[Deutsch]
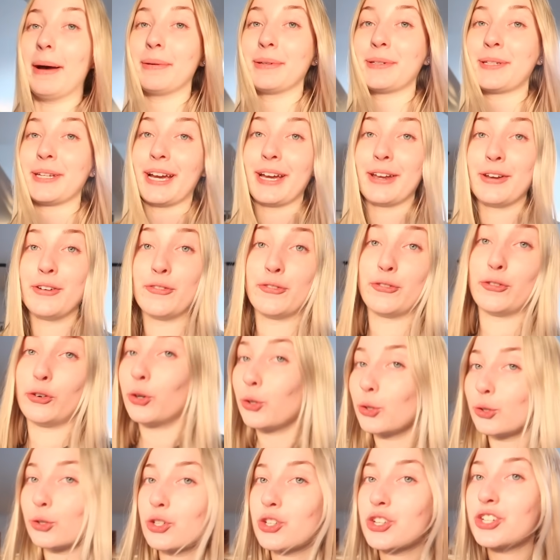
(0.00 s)
Habe ich ein
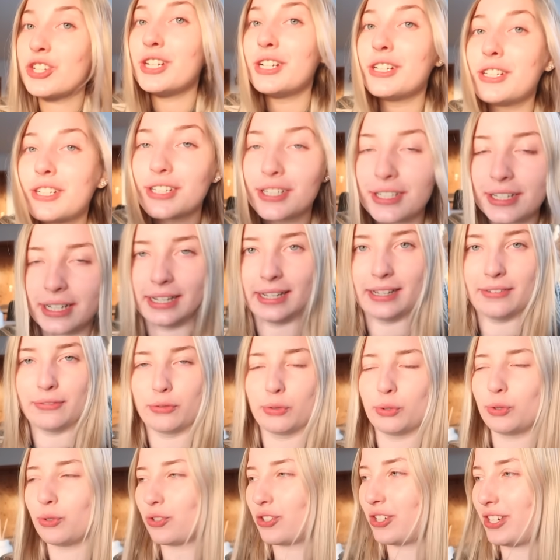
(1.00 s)
Wohnungsschild, äh,
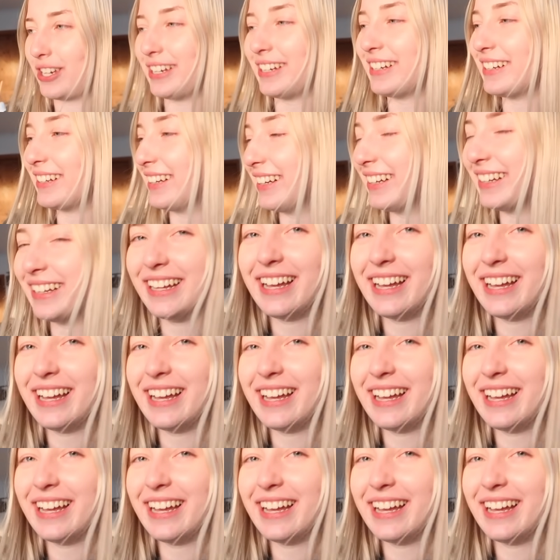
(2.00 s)
Wohnungsschild?